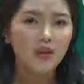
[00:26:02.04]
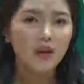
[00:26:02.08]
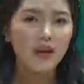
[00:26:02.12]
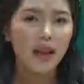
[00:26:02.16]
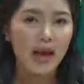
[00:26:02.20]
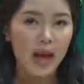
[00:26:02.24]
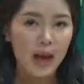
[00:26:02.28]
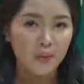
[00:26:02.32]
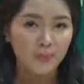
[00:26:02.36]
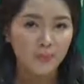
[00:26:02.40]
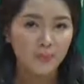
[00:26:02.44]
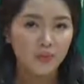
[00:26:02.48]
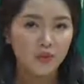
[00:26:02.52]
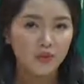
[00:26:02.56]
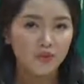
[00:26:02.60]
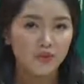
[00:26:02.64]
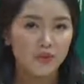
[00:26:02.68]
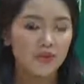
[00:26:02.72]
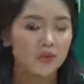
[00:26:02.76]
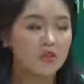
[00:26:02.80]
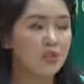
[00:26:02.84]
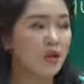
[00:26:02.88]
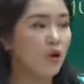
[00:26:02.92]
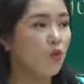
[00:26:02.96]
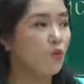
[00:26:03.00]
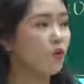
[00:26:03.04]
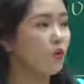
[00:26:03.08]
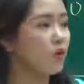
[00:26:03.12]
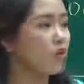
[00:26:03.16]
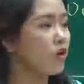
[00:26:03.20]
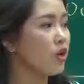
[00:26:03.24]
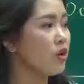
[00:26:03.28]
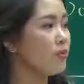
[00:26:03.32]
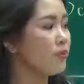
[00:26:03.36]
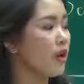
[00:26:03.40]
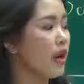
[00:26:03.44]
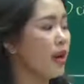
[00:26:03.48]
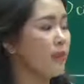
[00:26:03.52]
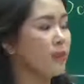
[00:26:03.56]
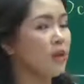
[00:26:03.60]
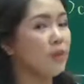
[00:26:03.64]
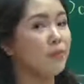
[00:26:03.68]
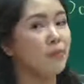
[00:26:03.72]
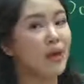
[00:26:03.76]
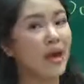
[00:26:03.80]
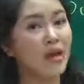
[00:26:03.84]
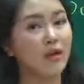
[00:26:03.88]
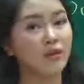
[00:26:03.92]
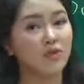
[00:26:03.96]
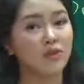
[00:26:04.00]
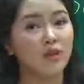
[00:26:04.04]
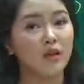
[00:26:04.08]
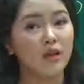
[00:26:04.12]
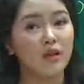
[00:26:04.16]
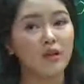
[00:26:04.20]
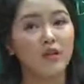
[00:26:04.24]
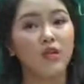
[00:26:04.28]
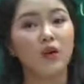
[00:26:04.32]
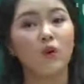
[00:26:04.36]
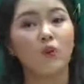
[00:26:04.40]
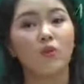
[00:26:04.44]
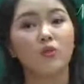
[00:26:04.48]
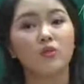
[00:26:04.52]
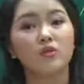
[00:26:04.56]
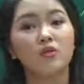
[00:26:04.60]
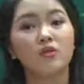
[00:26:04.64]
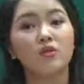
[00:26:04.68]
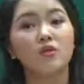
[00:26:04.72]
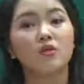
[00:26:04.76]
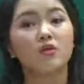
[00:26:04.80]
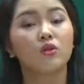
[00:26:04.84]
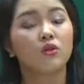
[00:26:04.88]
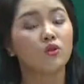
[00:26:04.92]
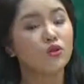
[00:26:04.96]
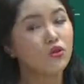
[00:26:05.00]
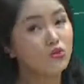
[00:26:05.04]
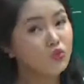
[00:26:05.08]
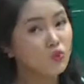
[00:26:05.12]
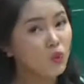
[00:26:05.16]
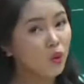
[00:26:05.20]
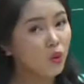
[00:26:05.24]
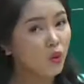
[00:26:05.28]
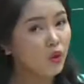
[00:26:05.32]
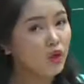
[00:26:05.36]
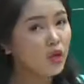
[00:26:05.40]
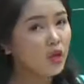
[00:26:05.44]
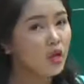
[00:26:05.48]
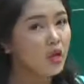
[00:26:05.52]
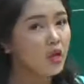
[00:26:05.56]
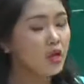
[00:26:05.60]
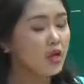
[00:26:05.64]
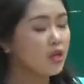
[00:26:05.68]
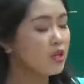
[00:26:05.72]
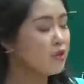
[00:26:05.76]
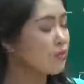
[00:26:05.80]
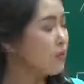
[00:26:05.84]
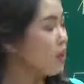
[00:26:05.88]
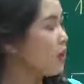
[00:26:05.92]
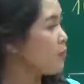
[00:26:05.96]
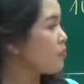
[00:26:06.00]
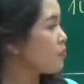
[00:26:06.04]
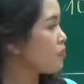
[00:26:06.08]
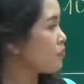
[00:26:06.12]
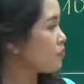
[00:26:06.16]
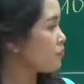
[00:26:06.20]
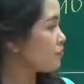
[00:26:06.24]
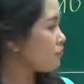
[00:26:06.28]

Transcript: làm bởi vì sau một khi mà làm hết bài nó đã hiểu sơ sơ nội dung rồi thế nhưng mà